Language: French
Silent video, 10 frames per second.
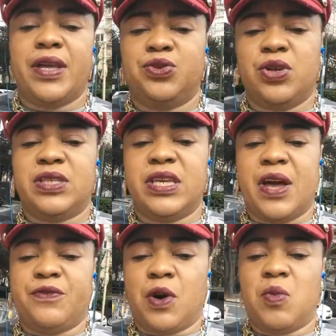Dieu
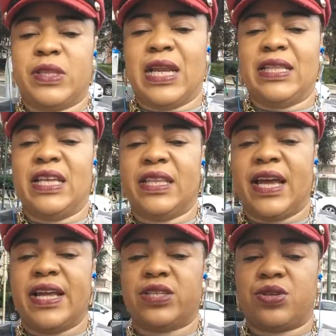dit, invoque-moi dans la
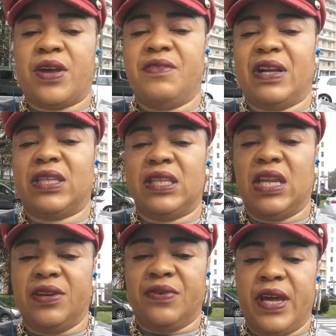détresse, il va te
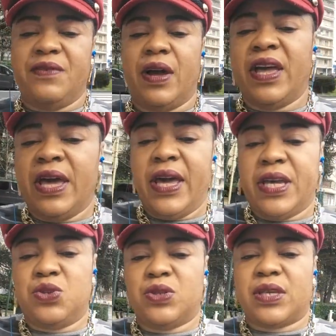délivrer
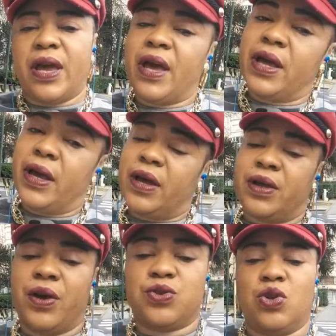et tu,
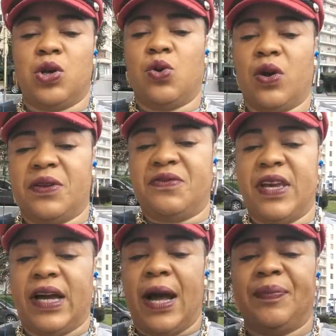que tu le
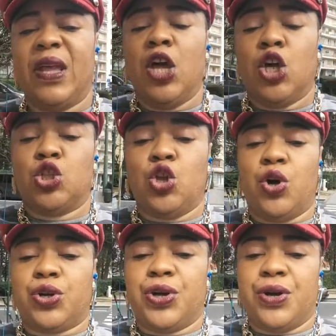glorifieras.
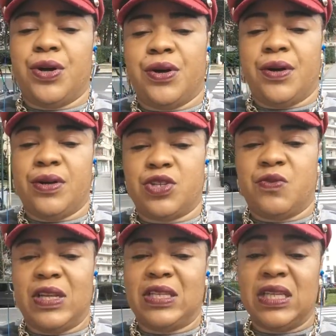Donc,
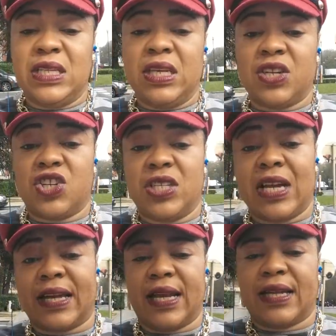je voulais te dire, j'ai
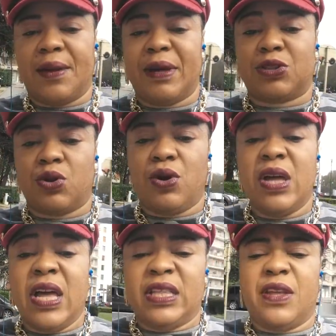dit à quelqu'un
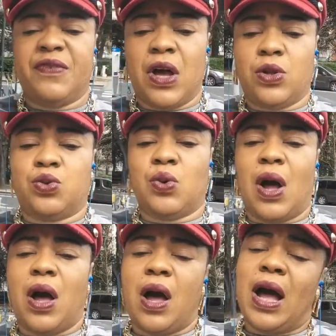maintenant de faire
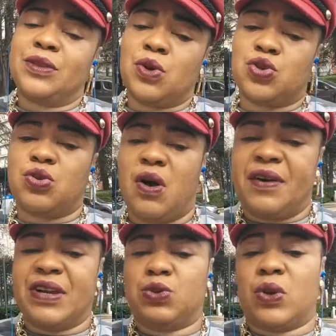attention
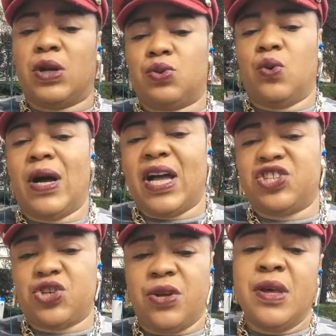avec ton
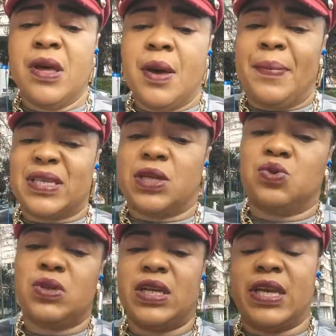entourage parce que
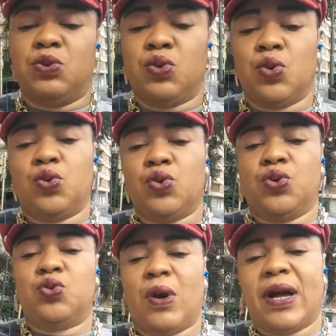tout ce qui est tout autour
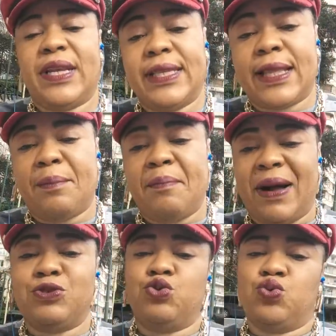de toi ne t'aime
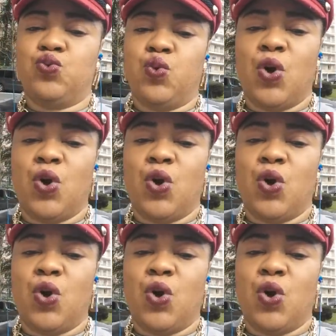pas du tout.